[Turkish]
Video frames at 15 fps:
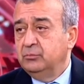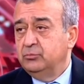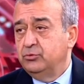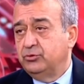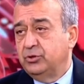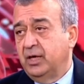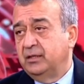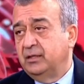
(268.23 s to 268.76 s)

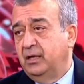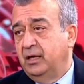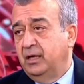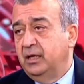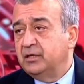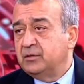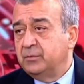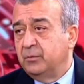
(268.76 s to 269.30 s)
mücadele
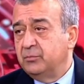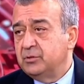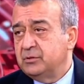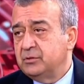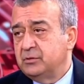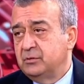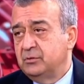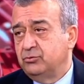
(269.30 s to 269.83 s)

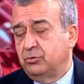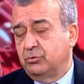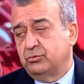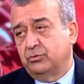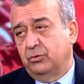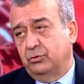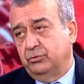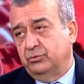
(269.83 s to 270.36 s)
etmemiz çok
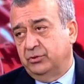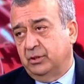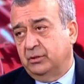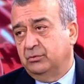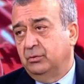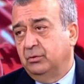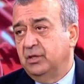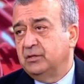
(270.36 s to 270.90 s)
zor olacak.
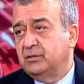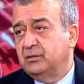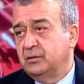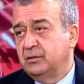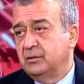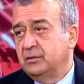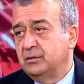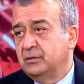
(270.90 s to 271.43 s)
Bu
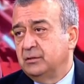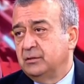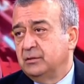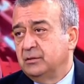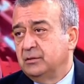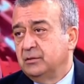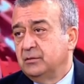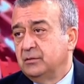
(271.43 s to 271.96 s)
başta
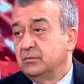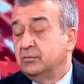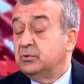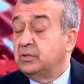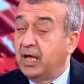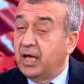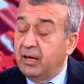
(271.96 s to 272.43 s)
tekstil tabii.